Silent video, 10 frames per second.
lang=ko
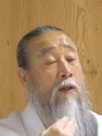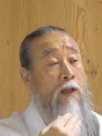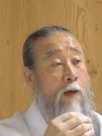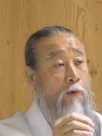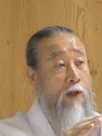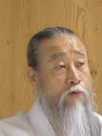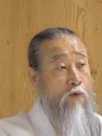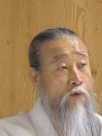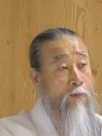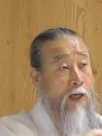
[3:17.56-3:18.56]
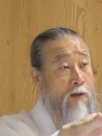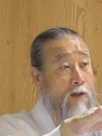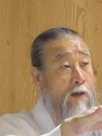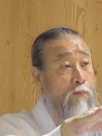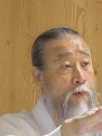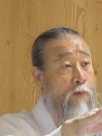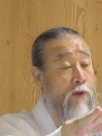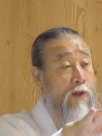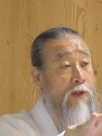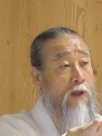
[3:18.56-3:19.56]
내보다 조금 나은 사람
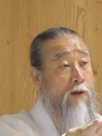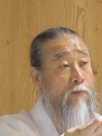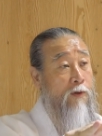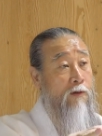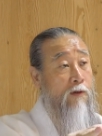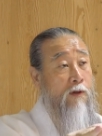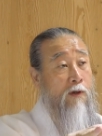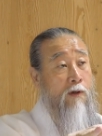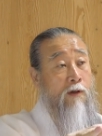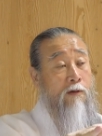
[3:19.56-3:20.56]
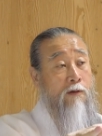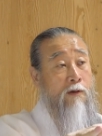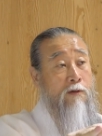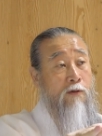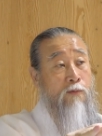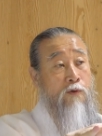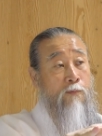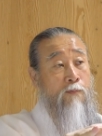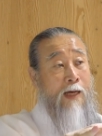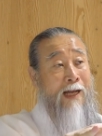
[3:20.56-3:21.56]
보면 이 사람을 어, 그, 저,
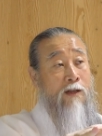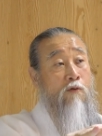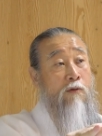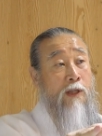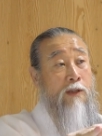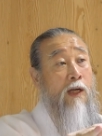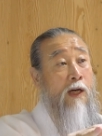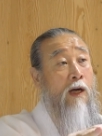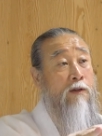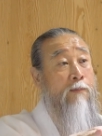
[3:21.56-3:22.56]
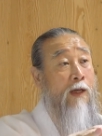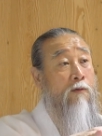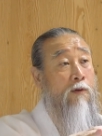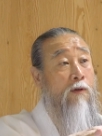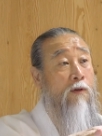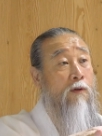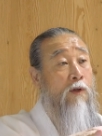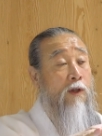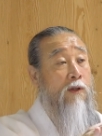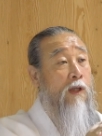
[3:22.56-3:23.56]
좀, 안 이꼽게 생각하지 말고,
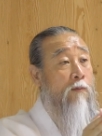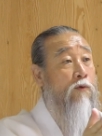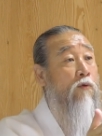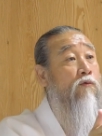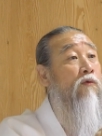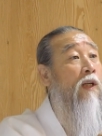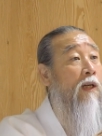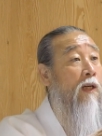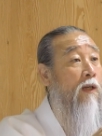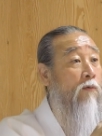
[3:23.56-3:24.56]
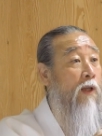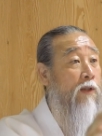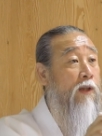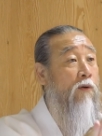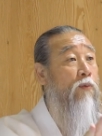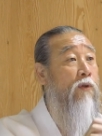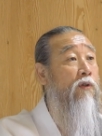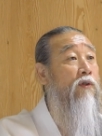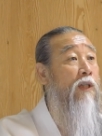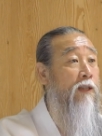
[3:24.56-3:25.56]
이 사람을 존중해라. 왜, 니는
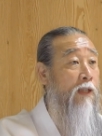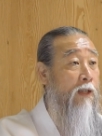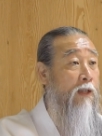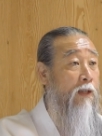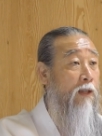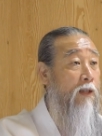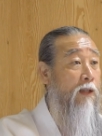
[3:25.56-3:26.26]
없어졌지 않냐?